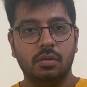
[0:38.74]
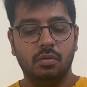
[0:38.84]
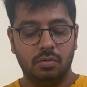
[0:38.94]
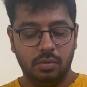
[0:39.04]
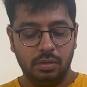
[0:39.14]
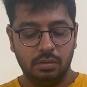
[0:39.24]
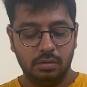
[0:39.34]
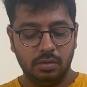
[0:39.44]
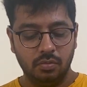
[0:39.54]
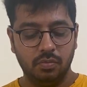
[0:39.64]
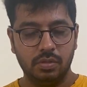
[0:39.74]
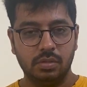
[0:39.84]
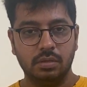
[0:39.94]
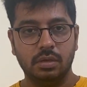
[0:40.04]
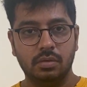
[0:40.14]
அவருடைய நியூ
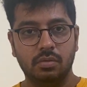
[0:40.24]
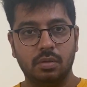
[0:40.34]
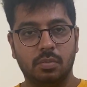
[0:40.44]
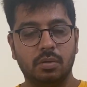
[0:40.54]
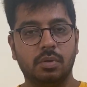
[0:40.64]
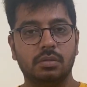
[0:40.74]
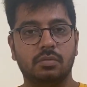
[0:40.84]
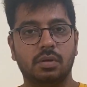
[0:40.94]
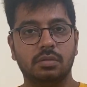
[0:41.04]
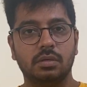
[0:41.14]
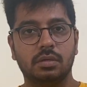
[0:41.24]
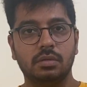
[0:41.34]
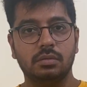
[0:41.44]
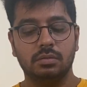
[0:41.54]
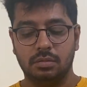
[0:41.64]
வெஞ்சருக்கு என்னுடைய மனமார்ந்த
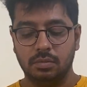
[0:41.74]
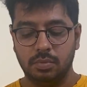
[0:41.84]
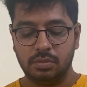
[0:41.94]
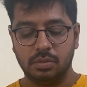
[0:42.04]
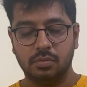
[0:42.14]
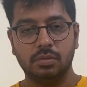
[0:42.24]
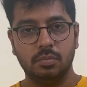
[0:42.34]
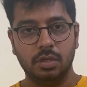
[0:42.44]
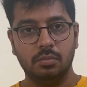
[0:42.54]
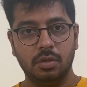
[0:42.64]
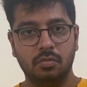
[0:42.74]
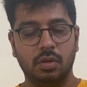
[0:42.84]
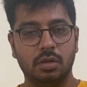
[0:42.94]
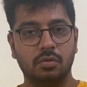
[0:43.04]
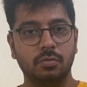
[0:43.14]
வாழ்த்துக்கள் இந்த பிஸ்னஸ் வந்து மேலும் மேலும்
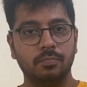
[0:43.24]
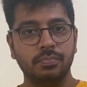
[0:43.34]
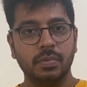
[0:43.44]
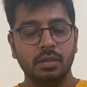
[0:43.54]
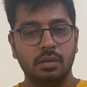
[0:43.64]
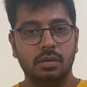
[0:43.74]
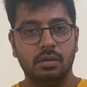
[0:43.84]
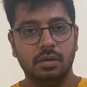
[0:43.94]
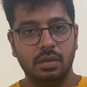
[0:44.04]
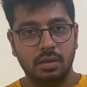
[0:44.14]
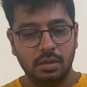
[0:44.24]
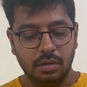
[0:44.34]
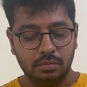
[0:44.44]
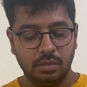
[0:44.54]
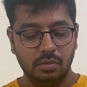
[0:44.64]
வளரணும் எல்லா
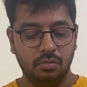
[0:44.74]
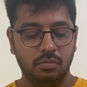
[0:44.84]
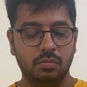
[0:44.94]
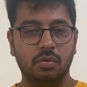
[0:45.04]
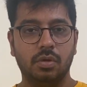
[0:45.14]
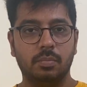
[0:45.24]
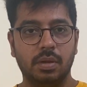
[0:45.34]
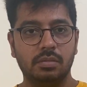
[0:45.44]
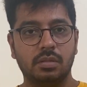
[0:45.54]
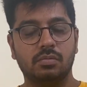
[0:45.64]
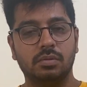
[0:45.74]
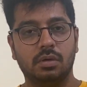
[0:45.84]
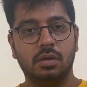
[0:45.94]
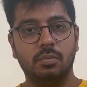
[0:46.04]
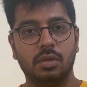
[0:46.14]
இடத்துலையும் உங்களுடைய பிரான்ச்சஸ் வந்து
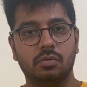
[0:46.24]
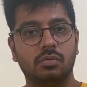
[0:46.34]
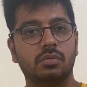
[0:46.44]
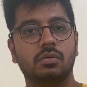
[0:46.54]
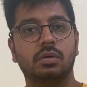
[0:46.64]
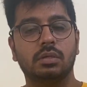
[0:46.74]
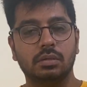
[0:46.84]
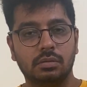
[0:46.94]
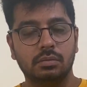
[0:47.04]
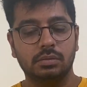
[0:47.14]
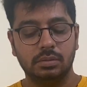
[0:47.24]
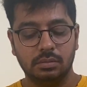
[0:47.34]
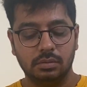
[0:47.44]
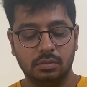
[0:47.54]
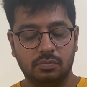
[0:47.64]
ஆரம்பிக்கணும் ஸோ அதுக்கு வந்து
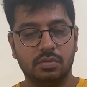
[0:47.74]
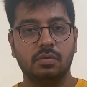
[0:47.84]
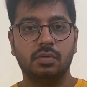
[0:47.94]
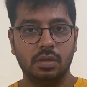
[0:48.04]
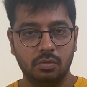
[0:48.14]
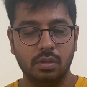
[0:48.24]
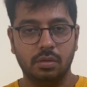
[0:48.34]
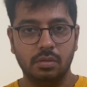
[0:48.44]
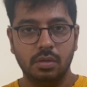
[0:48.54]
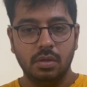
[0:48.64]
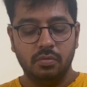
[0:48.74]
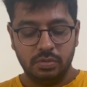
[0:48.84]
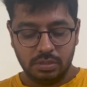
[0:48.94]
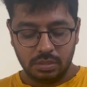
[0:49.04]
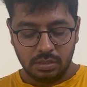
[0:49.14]
ஃபர்ஸ்ட் ஆஃப் ஆல் என்னுடைய
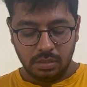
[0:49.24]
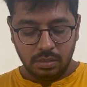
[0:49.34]
விஷஸ்